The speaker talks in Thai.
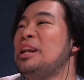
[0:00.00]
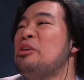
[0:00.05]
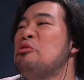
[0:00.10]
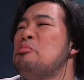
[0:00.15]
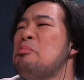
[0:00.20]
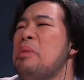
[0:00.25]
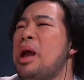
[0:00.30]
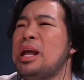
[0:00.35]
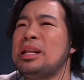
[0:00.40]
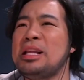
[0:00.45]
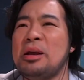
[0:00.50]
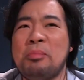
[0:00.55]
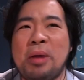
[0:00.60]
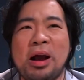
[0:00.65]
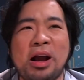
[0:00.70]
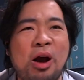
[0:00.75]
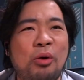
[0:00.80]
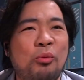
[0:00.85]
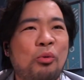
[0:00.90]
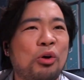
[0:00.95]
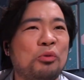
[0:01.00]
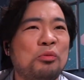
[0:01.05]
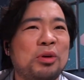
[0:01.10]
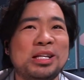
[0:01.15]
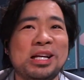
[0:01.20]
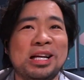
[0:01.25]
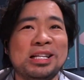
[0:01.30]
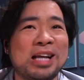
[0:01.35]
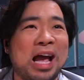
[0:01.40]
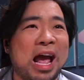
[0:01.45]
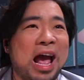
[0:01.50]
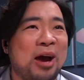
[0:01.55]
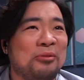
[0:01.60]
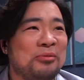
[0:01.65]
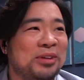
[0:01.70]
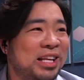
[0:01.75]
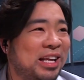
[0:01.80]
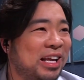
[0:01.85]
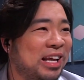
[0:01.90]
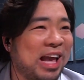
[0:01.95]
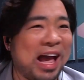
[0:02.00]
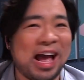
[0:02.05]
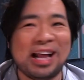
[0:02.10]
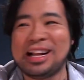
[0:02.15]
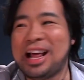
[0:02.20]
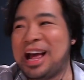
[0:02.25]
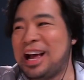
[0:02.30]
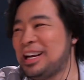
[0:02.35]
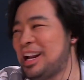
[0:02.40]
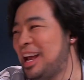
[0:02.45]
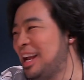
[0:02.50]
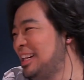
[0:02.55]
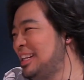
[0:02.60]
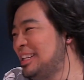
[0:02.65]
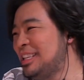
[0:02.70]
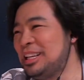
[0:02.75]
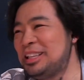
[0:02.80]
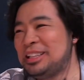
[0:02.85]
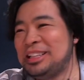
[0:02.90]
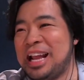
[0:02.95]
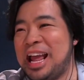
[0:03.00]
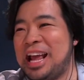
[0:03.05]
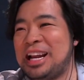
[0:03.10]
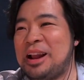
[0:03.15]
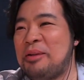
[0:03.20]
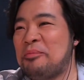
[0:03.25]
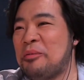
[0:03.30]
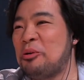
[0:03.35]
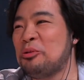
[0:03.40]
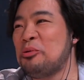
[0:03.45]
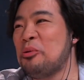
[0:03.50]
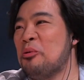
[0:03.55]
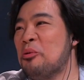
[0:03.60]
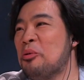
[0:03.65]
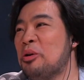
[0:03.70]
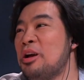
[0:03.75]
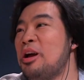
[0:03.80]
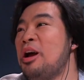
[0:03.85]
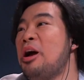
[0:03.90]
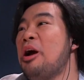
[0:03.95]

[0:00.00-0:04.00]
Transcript: นที่คุณแม่จะมากังวลว่าฉันจะหาวิธีการทางไหนที่จะแนะนำเขาถูก